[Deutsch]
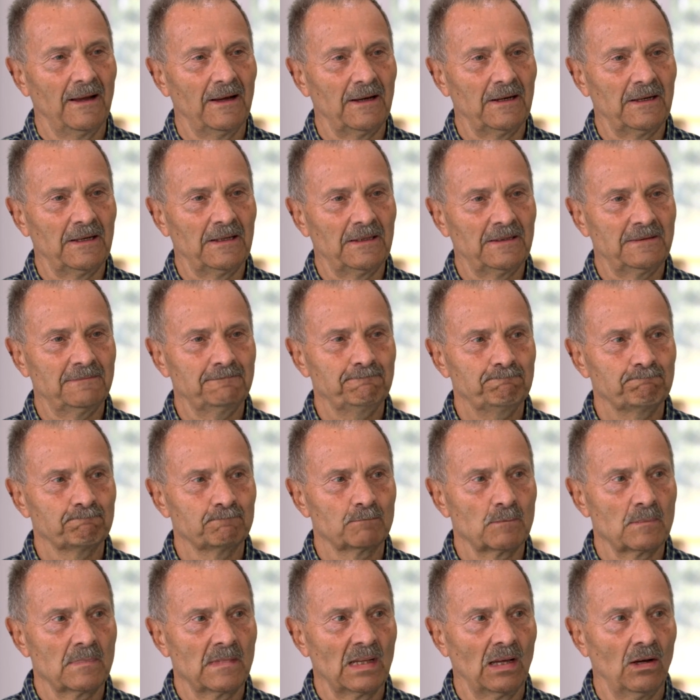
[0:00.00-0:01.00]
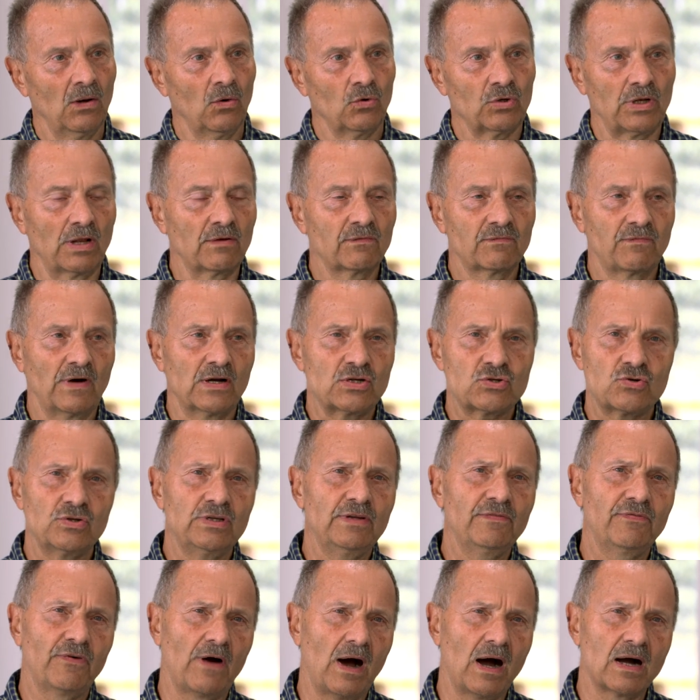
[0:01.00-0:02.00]
Ähm, und dann war schon
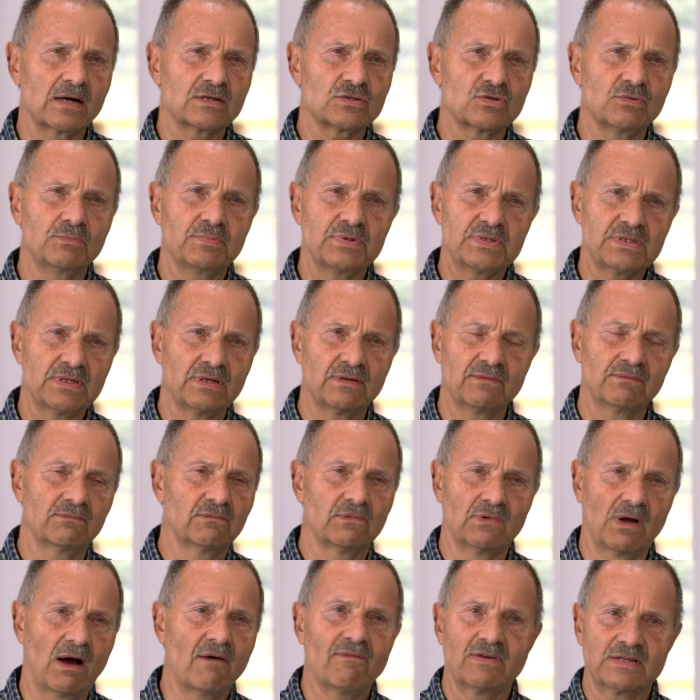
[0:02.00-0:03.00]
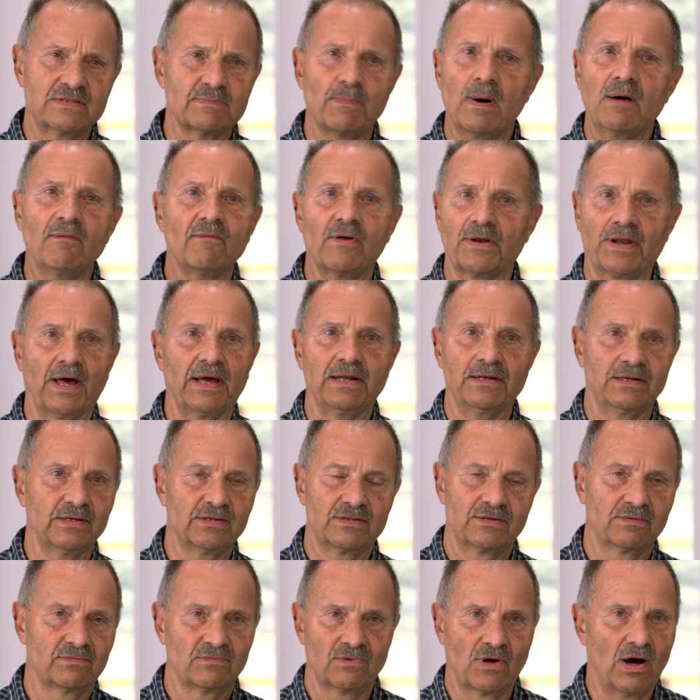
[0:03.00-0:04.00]
die Frage so ein bisschen, ja, was machen wir
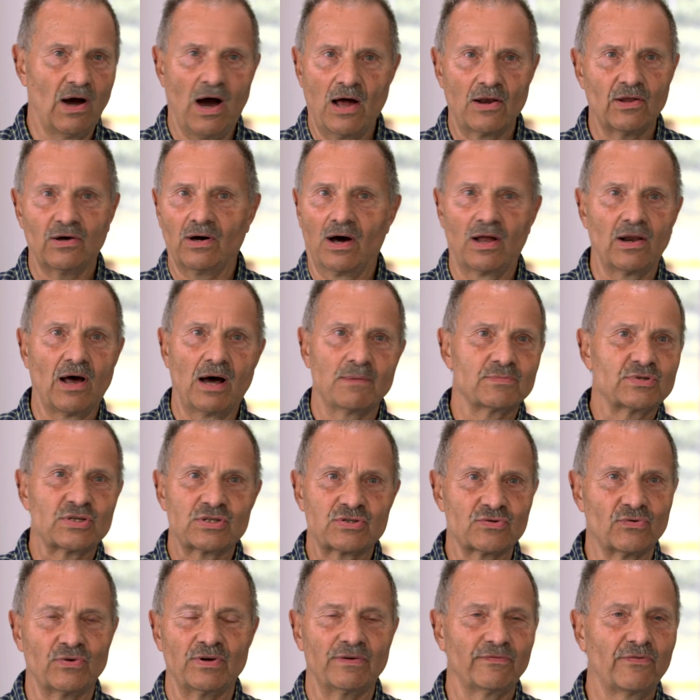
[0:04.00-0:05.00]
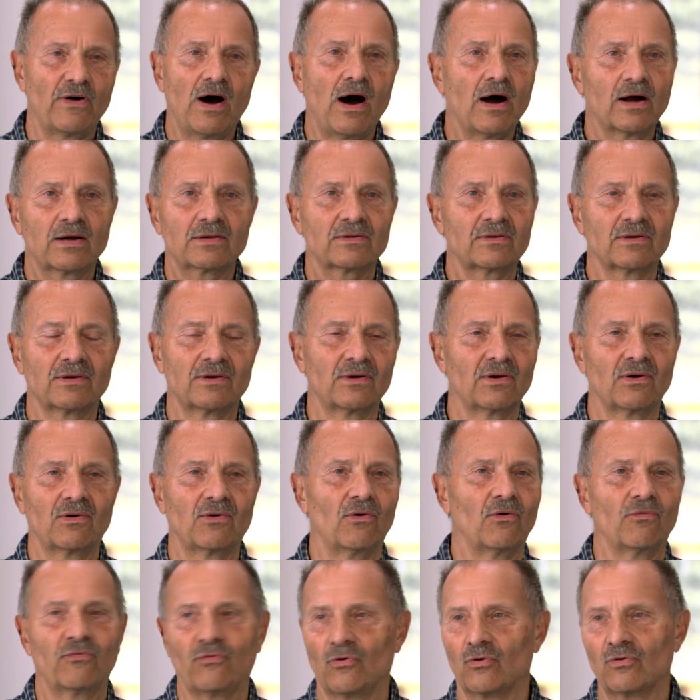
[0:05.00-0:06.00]
eigentlich? Ja, alle, alle haben sich so gefragt äh,
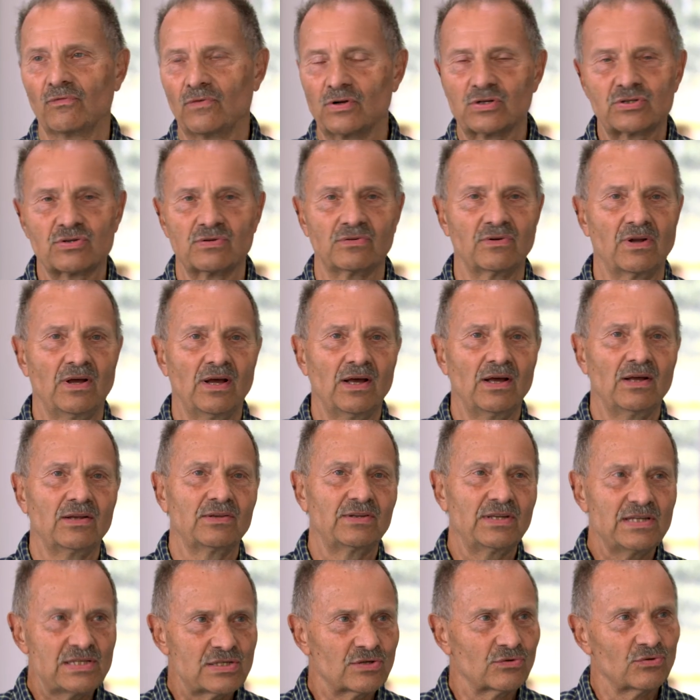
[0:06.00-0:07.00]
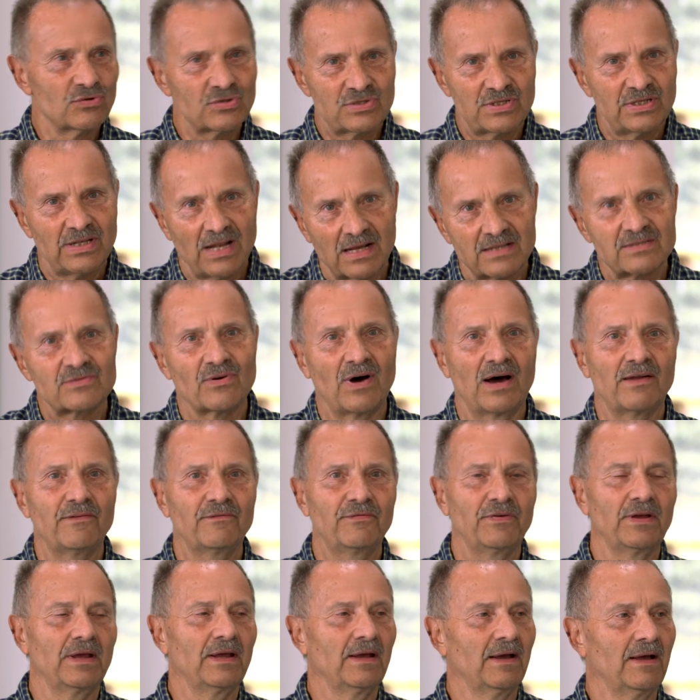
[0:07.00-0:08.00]
auf irgendwelchen Diskurs, die dann so
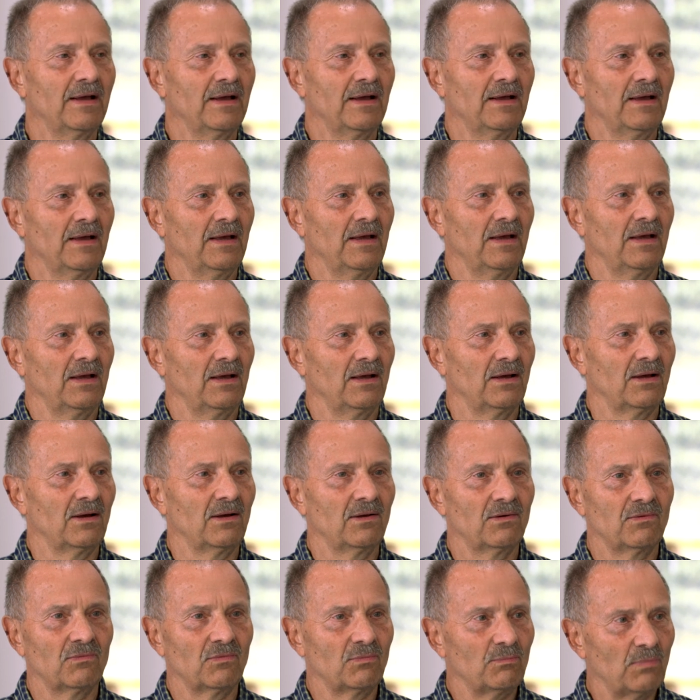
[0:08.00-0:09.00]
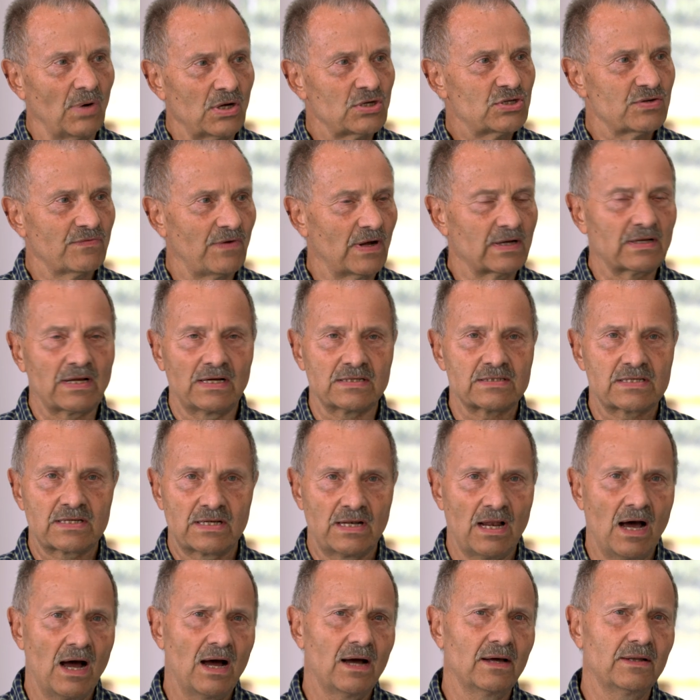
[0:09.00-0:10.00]
anfingen. Äh, manche waren ganz
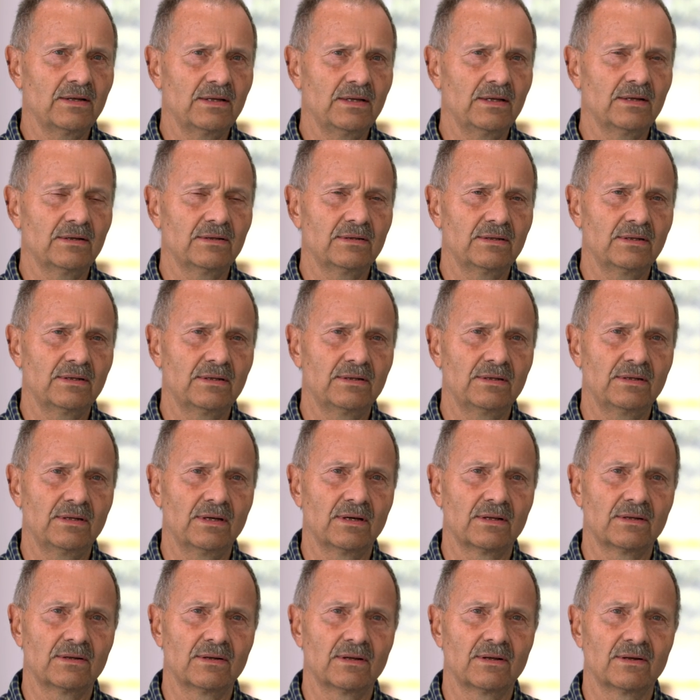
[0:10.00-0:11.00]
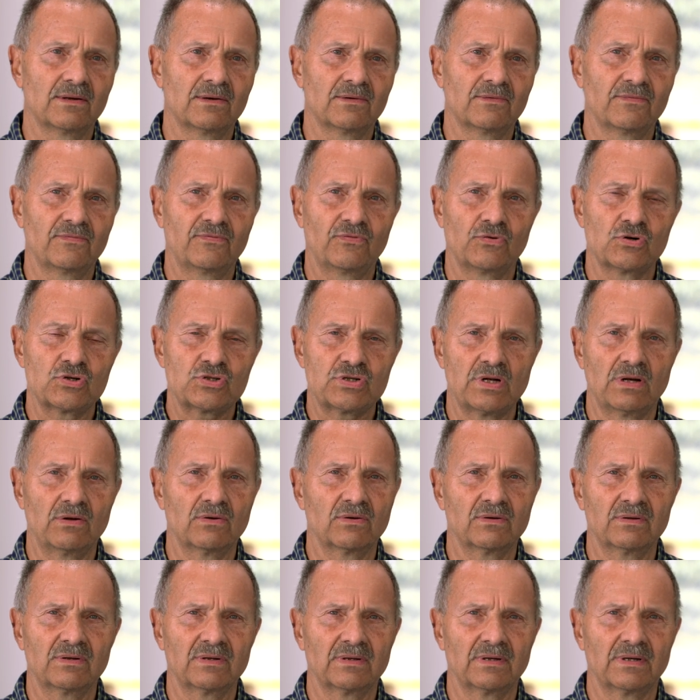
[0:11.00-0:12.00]
klar in ihren, in ihren äh,
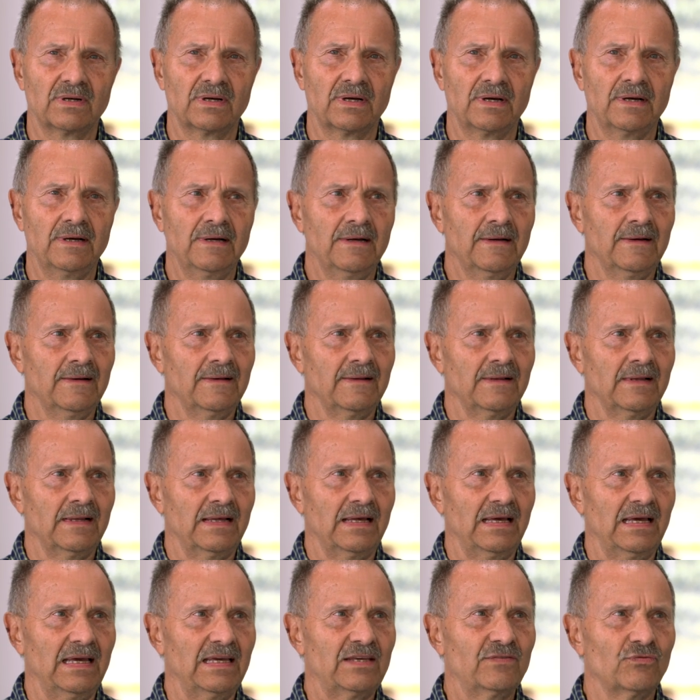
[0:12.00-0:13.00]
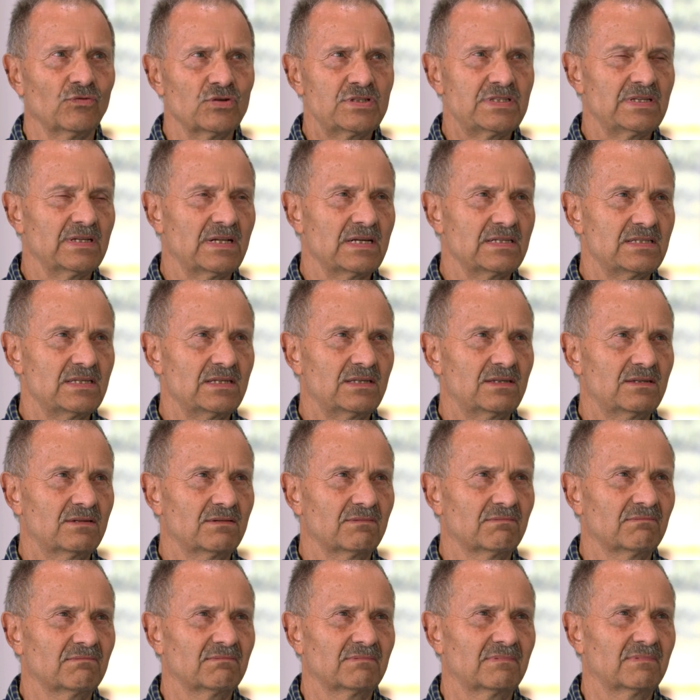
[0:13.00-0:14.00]
Vorstellungen. Äh, ich wusste, dass
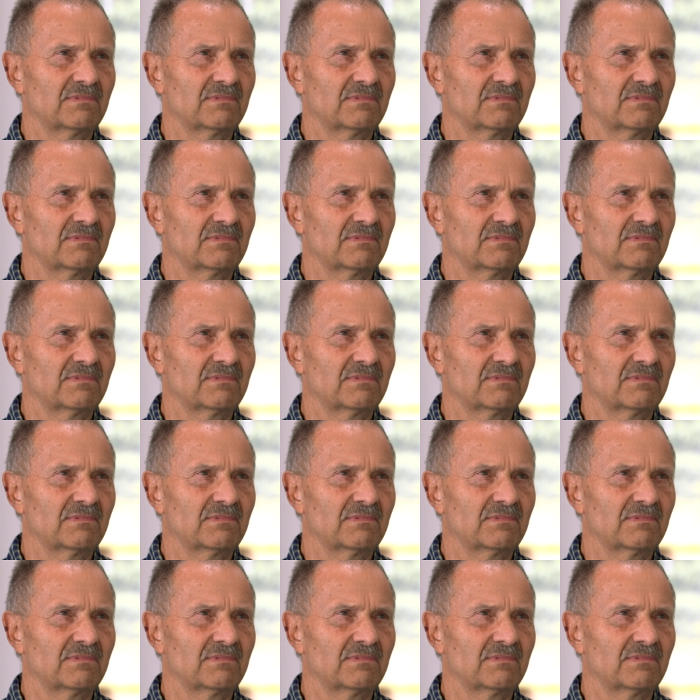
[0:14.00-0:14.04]
ich,